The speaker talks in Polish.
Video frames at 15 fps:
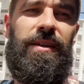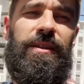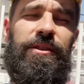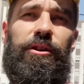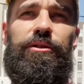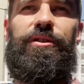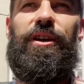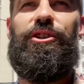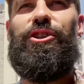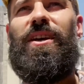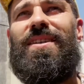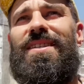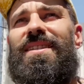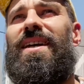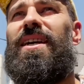
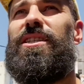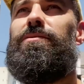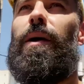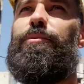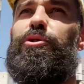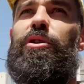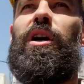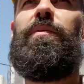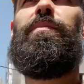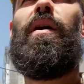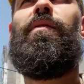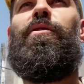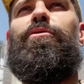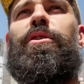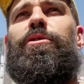Dotychczas najsłabszą chyba
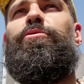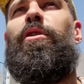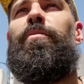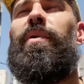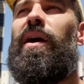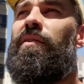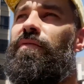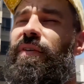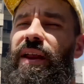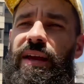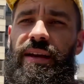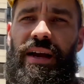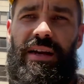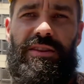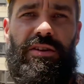walutę, którą miałem w
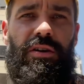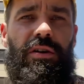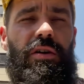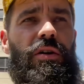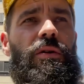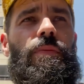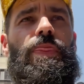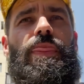rękach to